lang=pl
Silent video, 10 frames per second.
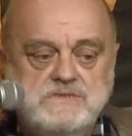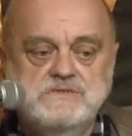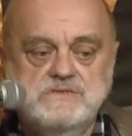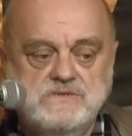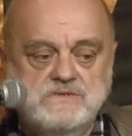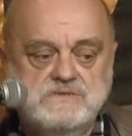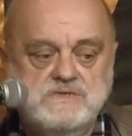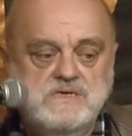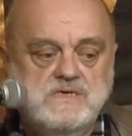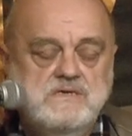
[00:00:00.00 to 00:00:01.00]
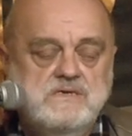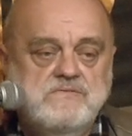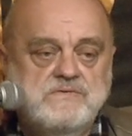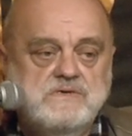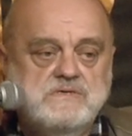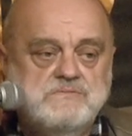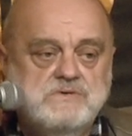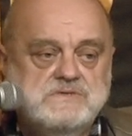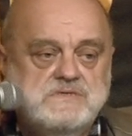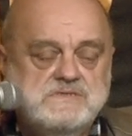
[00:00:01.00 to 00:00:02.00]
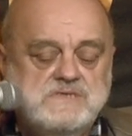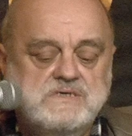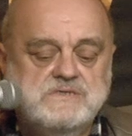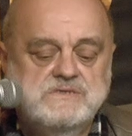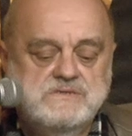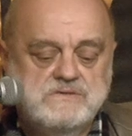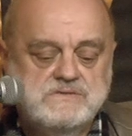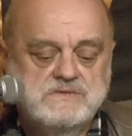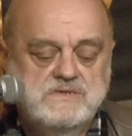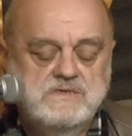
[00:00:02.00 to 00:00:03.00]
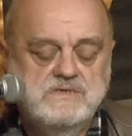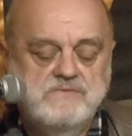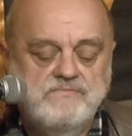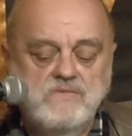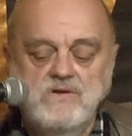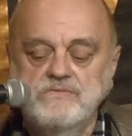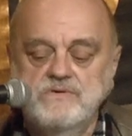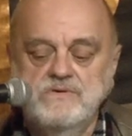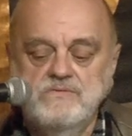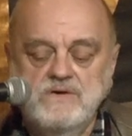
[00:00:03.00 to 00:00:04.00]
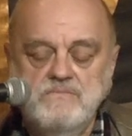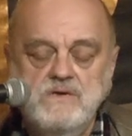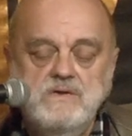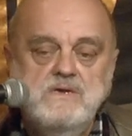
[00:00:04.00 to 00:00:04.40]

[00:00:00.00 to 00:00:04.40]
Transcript: żydowskie i w tych szmoncesach żydowskich odkryłem